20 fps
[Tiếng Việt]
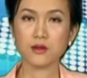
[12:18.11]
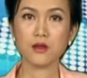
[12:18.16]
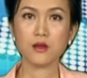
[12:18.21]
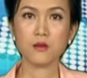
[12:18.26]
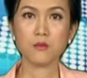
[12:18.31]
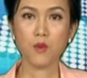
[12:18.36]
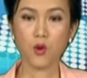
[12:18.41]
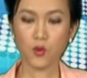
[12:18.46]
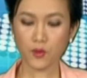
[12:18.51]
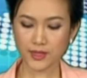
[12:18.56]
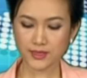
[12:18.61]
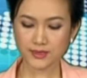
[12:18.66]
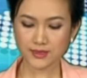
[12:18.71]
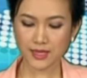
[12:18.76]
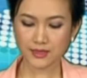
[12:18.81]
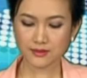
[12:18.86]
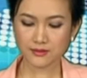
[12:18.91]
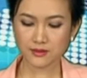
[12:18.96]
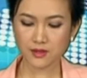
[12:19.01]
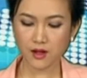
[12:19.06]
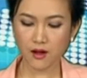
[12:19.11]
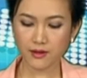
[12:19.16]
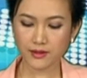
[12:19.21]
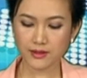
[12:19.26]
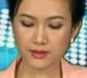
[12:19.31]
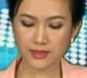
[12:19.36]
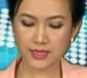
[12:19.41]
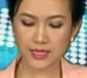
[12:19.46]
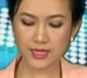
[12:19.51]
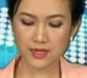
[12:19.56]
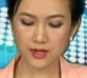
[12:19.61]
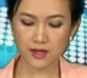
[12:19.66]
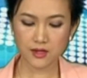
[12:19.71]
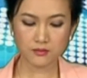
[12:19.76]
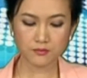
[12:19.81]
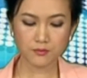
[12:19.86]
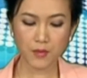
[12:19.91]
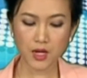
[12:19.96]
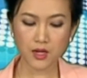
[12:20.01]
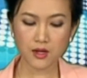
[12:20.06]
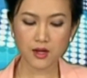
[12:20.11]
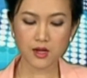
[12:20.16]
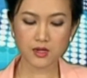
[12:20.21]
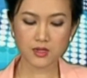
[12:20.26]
một cây xanh có đường kính lớn bất ngờ